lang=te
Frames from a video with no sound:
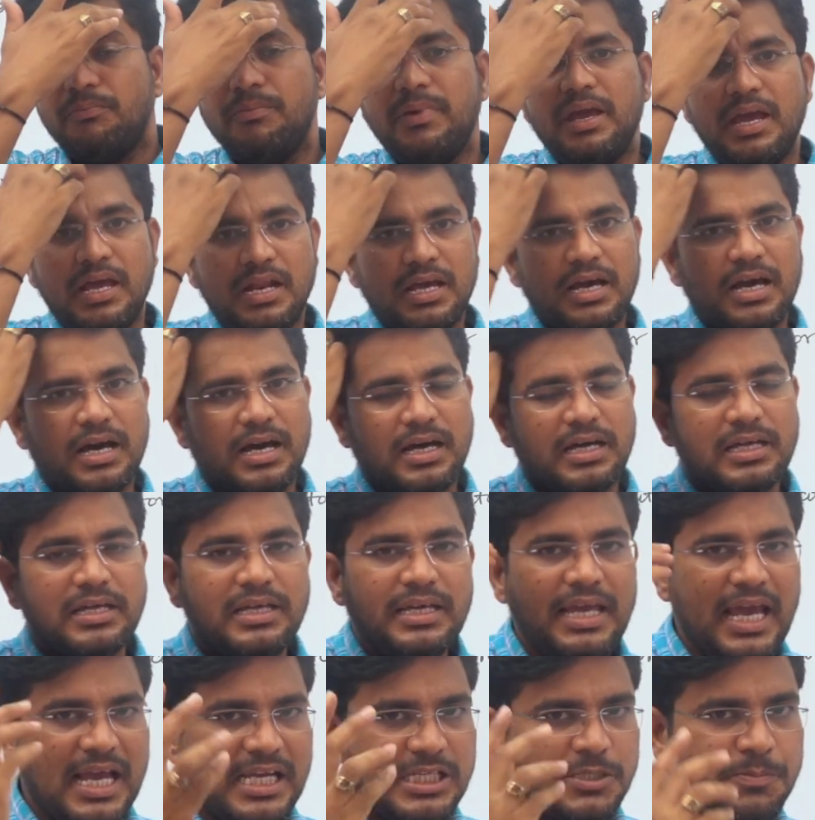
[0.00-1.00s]
మెయిన్గా
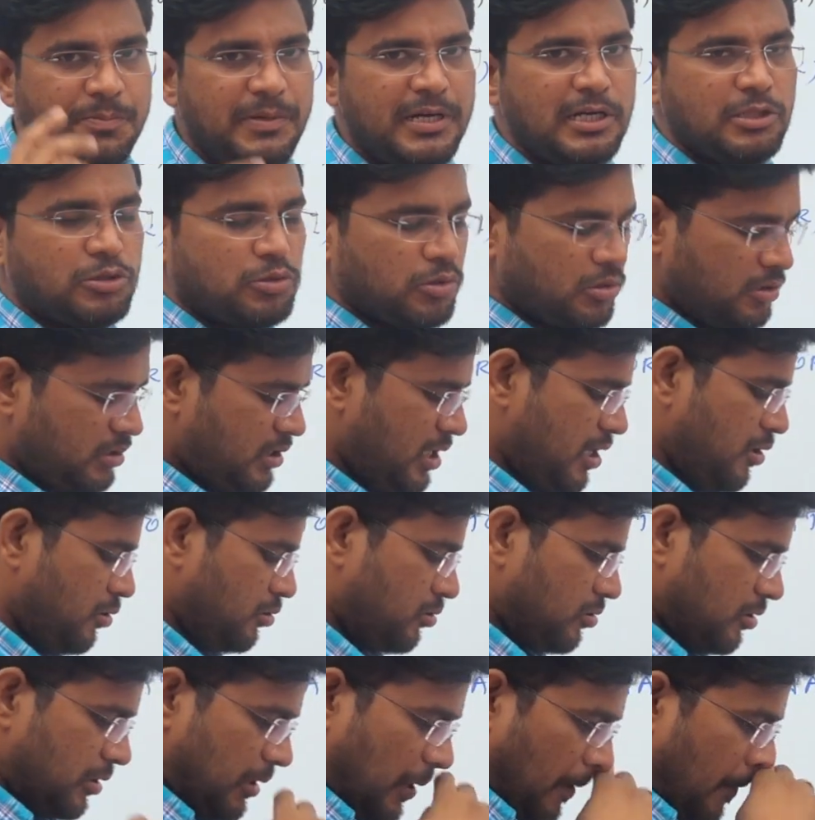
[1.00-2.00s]
ఏ స్పీడ్తో
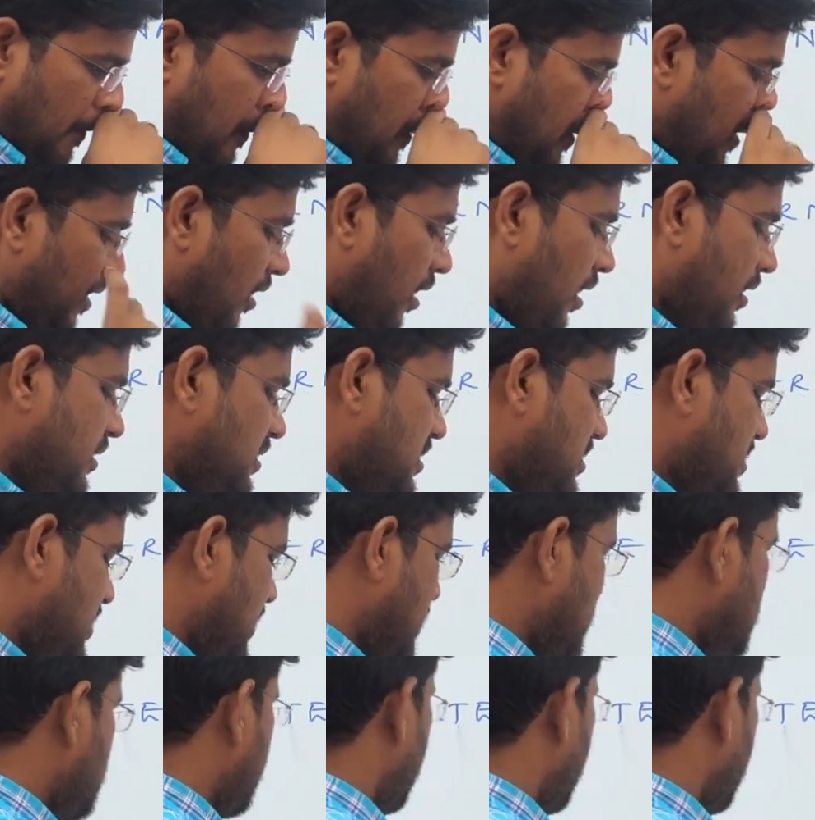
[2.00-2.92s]
తిరుగుతుంది కాన్స్టెంట్